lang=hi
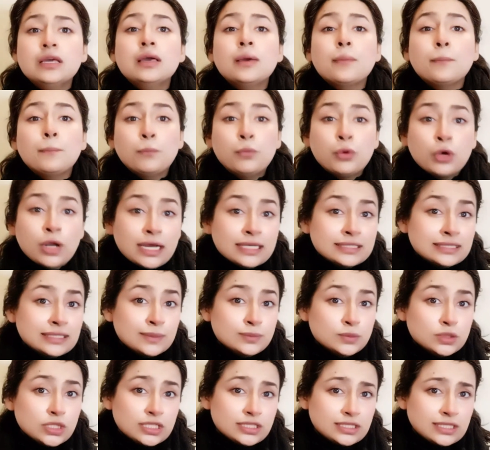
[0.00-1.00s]
बुरा
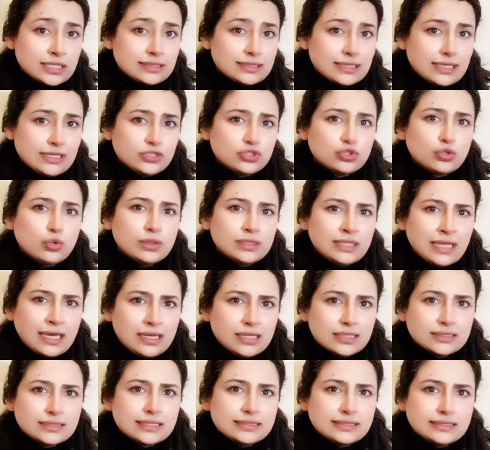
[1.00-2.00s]
समझा जाता है इसको अदालत
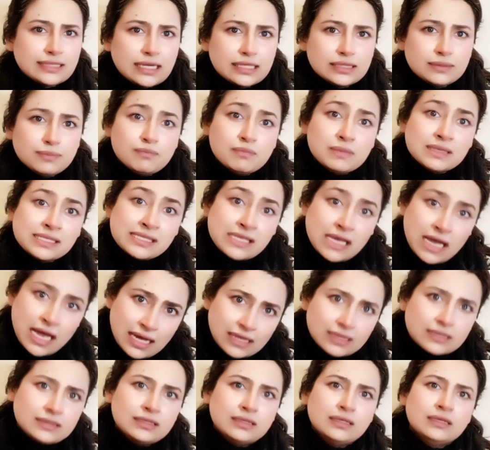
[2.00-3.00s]
के साथ
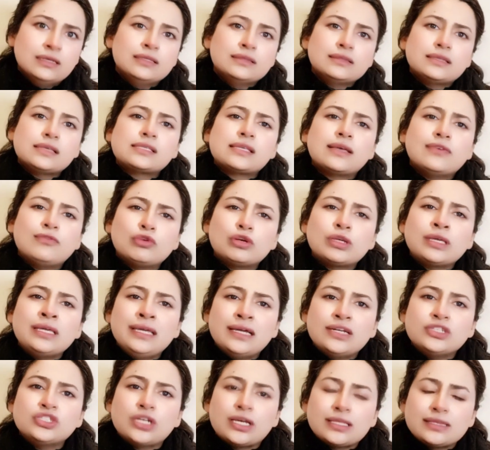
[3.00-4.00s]
मजाक तस्वुर किया
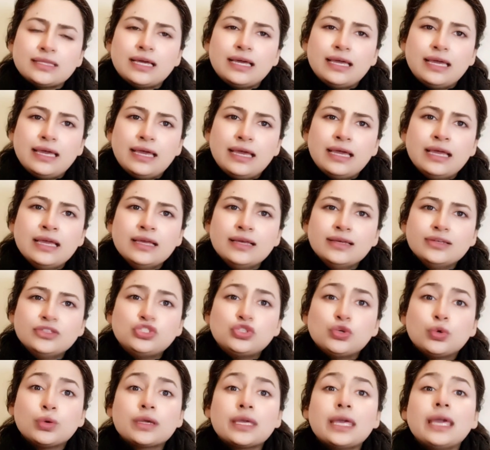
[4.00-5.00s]
जाता है
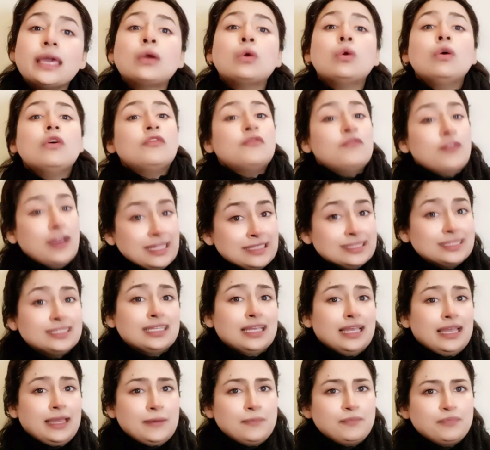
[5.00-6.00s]
जो कि एक ऑफेंस है
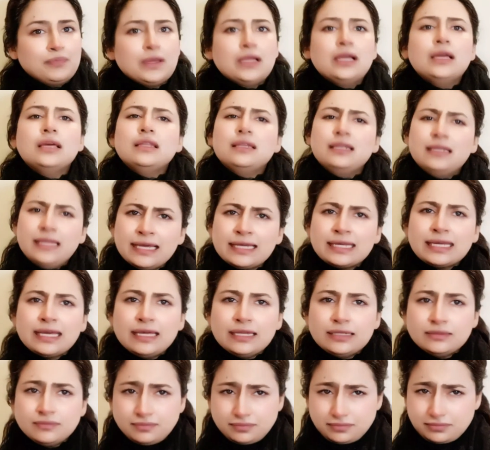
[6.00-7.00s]

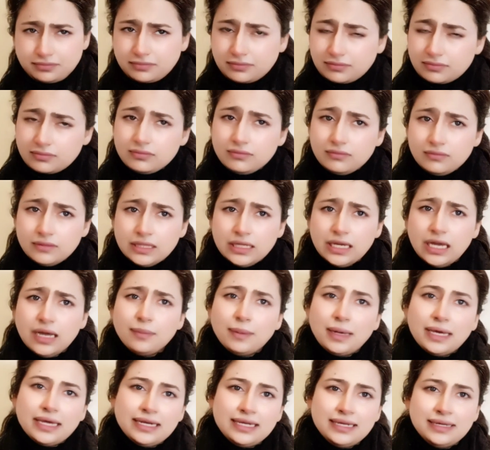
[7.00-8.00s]
लेकिन
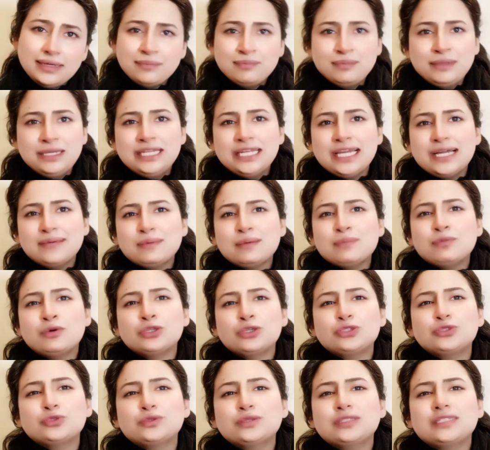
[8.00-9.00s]
हमारे मीडिया में
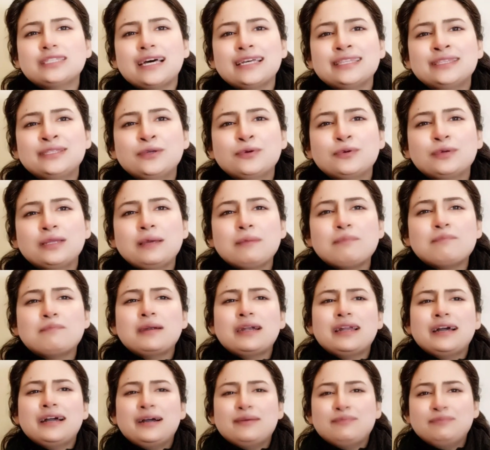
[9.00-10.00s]
मौजूद साथियों ने बड़ा
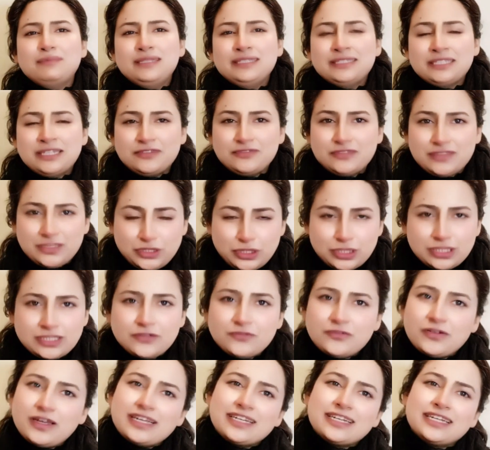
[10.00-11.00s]
अपनी तरफ से
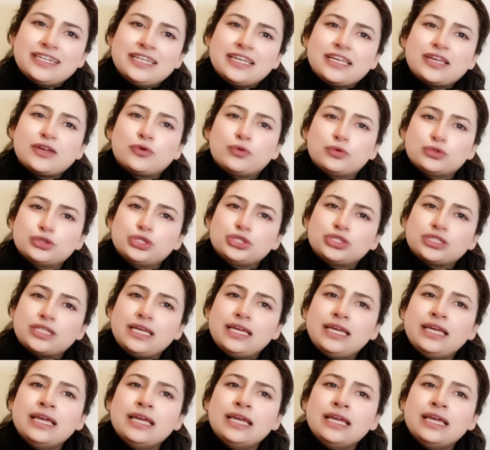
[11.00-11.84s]
जस्टिफाई करने की कोशिश की